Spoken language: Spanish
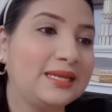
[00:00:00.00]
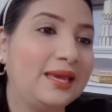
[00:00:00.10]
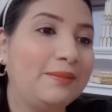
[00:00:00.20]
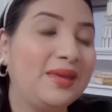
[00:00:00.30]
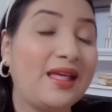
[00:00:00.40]

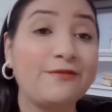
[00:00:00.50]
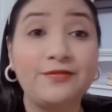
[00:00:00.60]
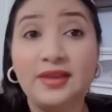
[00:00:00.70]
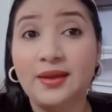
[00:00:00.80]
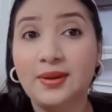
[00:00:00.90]
Eh, me dan
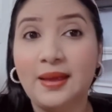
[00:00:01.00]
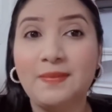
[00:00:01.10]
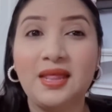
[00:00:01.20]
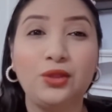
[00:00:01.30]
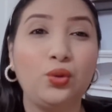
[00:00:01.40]
fiebre,
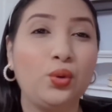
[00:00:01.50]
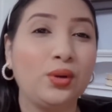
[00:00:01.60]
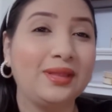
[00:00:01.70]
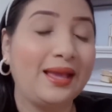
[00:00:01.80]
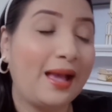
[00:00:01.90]
me dan
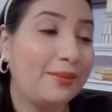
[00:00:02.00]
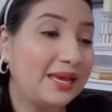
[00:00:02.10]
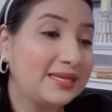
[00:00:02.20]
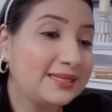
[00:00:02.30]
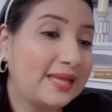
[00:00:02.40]
dolor de
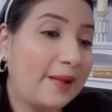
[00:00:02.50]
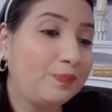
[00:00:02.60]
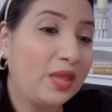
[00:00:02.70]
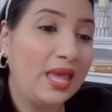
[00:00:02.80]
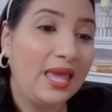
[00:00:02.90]
cabeza,
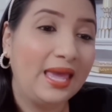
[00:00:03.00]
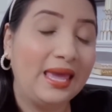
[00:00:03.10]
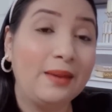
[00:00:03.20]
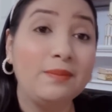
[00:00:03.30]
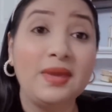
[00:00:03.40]

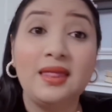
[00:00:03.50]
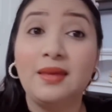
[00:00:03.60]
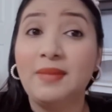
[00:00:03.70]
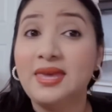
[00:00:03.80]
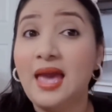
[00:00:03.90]
eh, me he
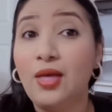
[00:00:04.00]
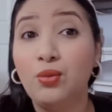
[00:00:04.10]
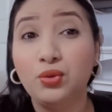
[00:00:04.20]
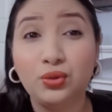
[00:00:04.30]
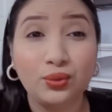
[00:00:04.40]
desmayado
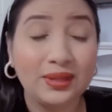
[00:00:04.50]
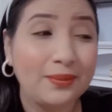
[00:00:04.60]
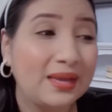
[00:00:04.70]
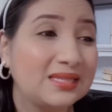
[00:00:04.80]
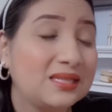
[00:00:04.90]
un montón de
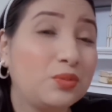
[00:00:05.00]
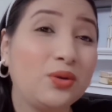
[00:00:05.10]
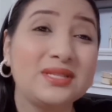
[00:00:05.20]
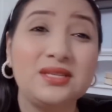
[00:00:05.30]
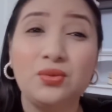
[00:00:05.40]
veces.
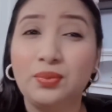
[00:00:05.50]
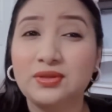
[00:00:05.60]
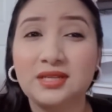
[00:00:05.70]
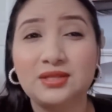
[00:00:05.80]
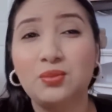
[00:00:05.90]
Bueno, ha sido un
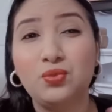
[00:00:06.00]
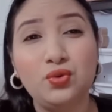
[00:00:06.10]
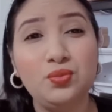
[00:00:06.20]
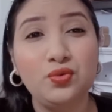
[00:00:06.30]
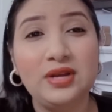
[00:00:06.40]
proceso
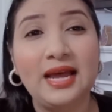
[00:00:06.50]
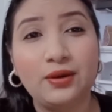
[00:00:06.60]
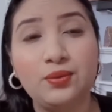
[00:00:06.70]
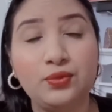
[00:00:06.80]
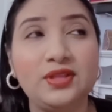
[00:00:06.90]
muy, muy
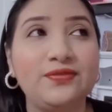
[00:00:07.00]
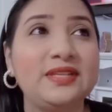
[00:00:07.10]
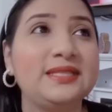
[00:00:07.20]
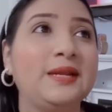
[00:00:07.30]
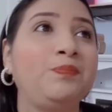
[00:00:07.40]
largo y muy
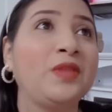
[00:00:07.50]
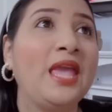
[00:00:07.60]
difícil.